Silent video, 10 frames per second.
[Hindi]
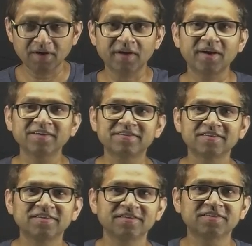Hi guys,
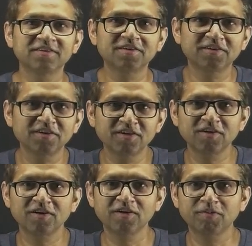this is uh,
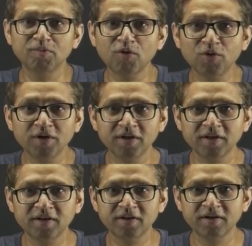uh, Manmohan
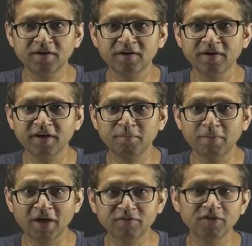and uh, I'm
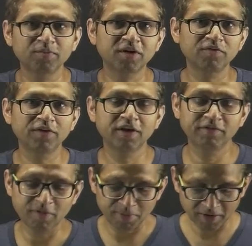back with my
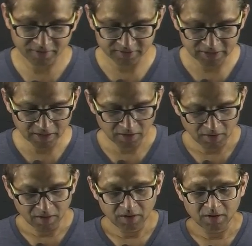weekly webinars.
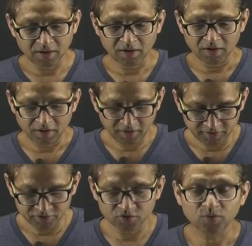
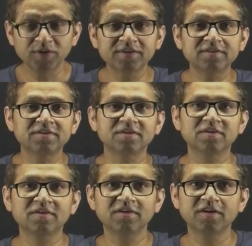So इस
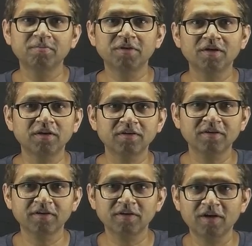uh, मैं
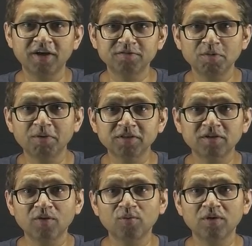आज मैं
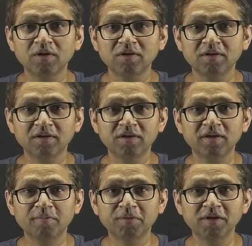बात करूँगा
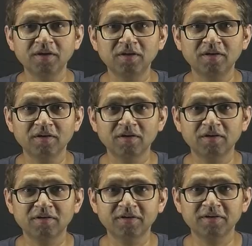कि आपकी
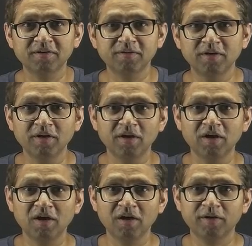uh,
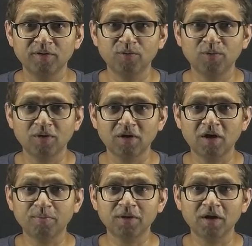you know
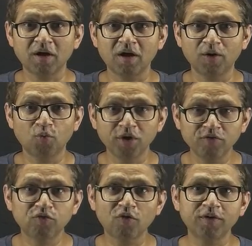आपका uh,
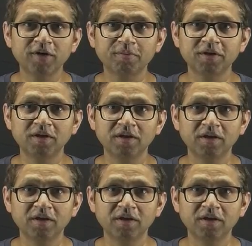going forward आपकी